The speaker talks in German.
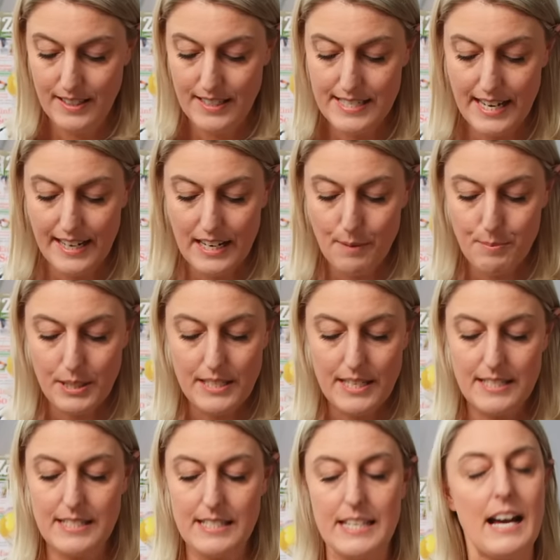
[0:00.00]
Dann habe ich
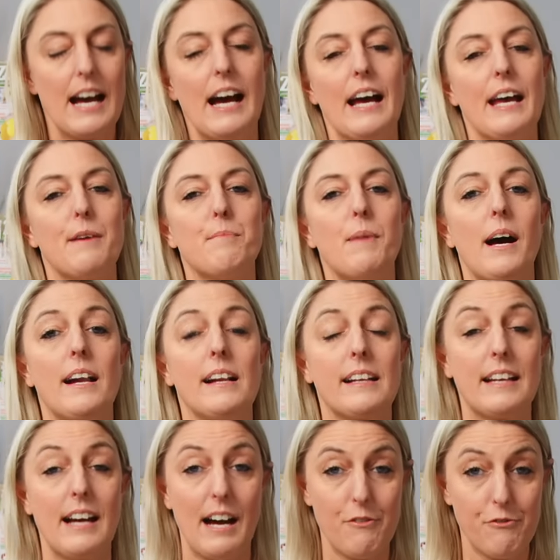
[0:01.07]
jetzt hier einmal
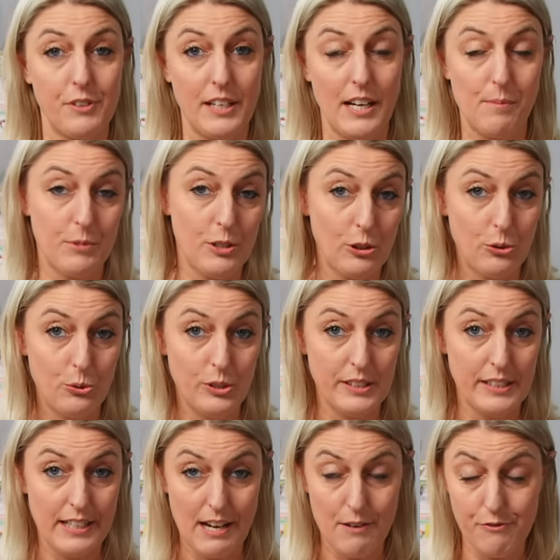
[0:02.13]
Kaffee,
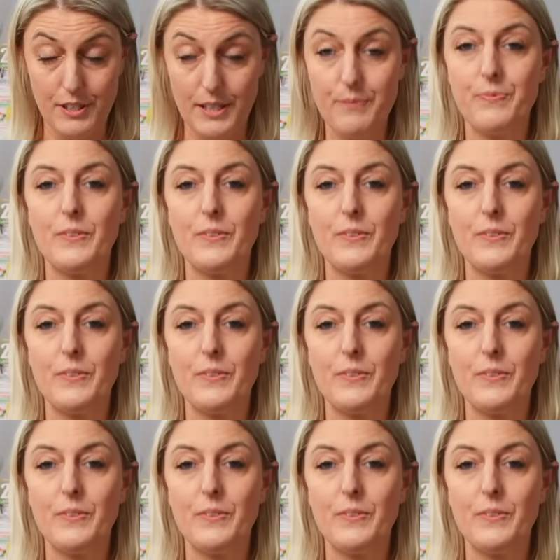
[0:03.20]
abgekühlten Kaffee.